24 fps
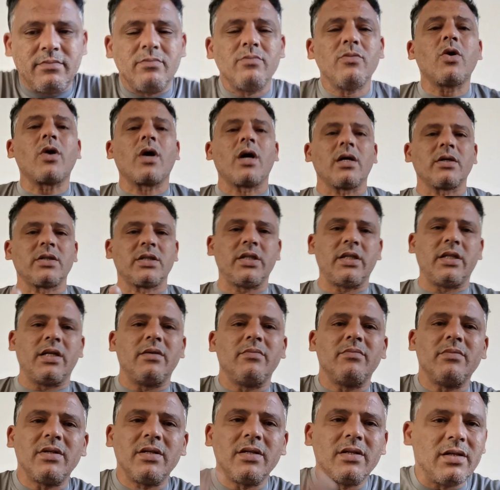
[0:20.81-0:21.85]
مرهق جدا
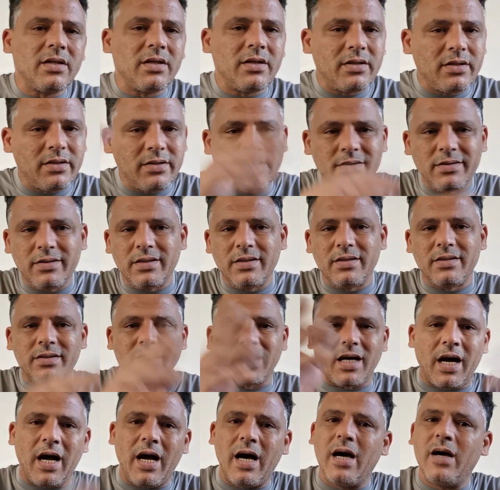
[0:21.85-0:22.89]

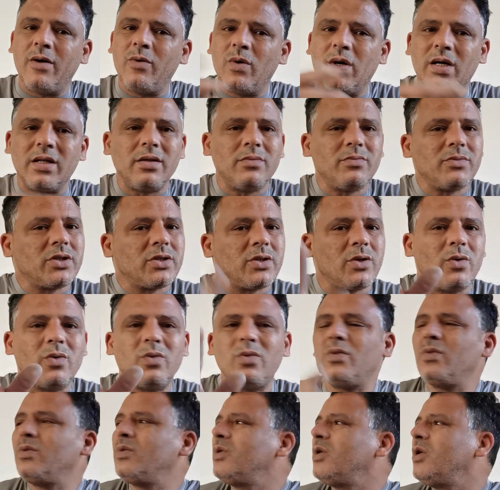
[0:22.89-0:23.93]
الترحال وهذا
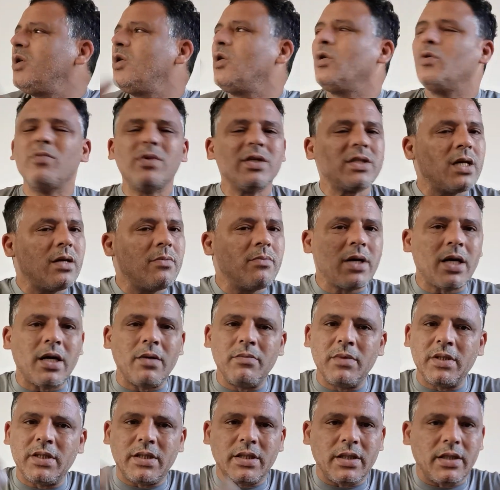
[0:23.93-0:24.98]
المشكل ومازال ما
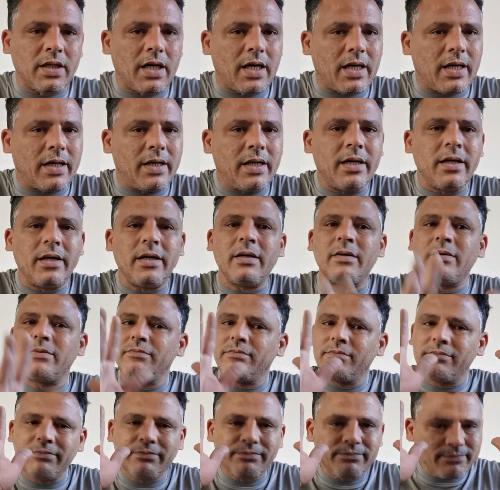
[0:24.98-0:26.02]
كملتش الدار
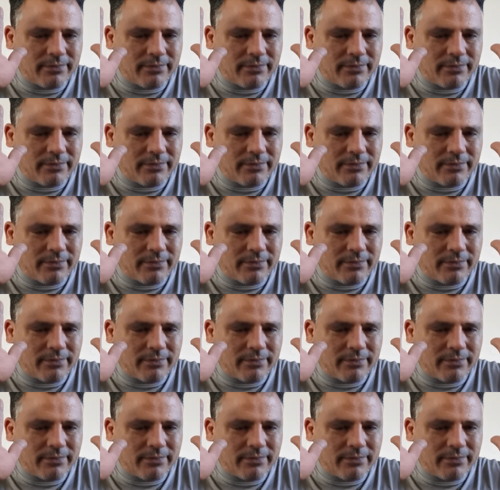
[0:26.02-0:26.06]
هنايا